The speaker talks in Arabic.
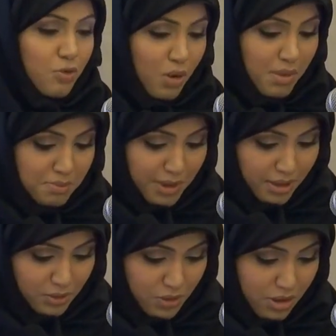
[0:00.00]
ومنبع
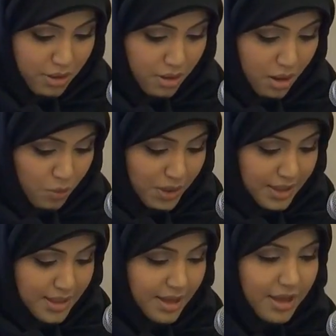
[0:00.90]
الطهر
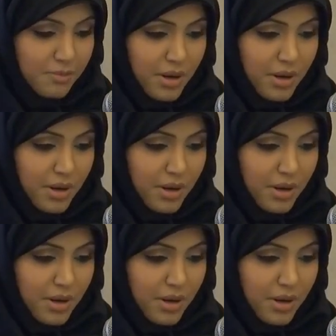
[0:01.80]
ونداء